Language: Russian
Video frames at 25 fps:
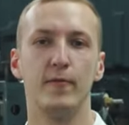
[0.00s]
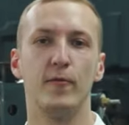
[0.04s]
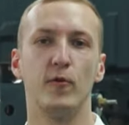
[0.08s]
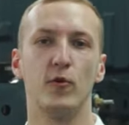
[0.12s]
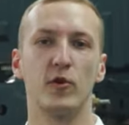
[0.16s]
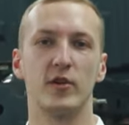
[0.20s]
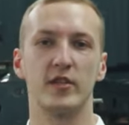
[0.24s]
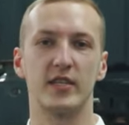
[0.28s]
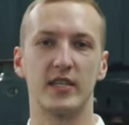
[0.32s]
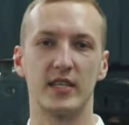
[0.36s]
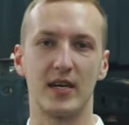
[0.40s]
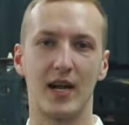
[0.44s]

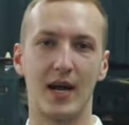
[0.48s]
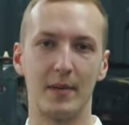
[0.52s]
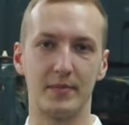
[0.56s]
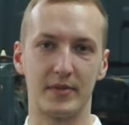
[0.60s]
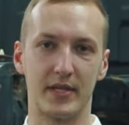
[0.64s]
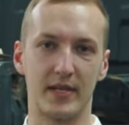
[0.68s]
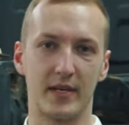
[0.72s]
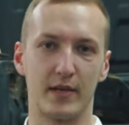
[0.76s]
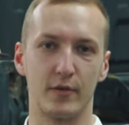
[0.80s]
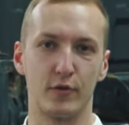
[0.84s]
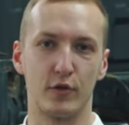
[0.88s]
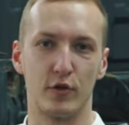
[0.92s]
Ford
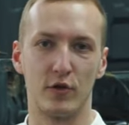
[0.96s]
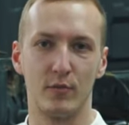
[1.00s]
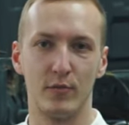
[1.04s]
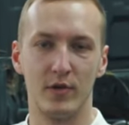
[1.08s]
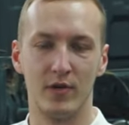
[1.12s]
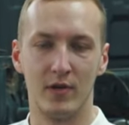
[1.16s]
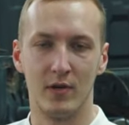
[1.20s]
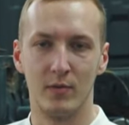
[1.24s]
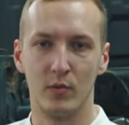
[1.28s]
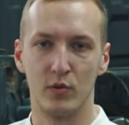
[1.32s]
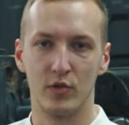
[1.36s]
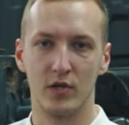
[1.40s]
Raptor, который
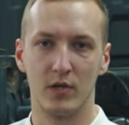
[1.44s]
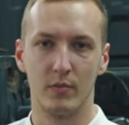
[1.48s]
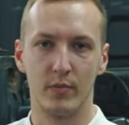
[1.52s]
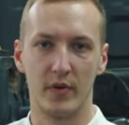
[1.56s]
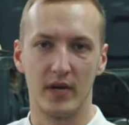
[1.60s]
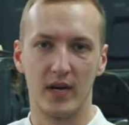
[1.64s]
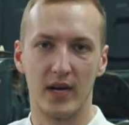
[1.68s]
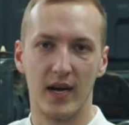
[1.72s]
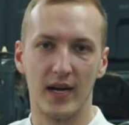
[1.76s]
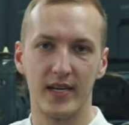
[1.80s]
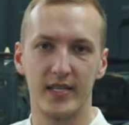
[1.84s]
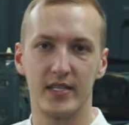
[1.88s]
мы вам уже
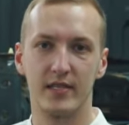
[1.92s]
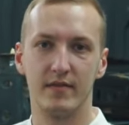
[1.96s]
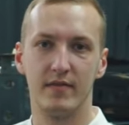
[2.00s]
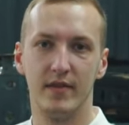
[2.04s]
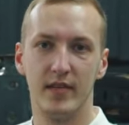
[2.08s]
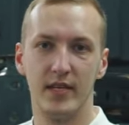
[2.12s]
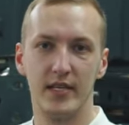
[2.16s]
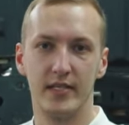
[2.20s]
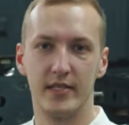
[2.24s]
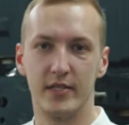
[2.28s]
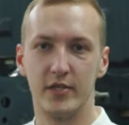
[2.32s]
показывали.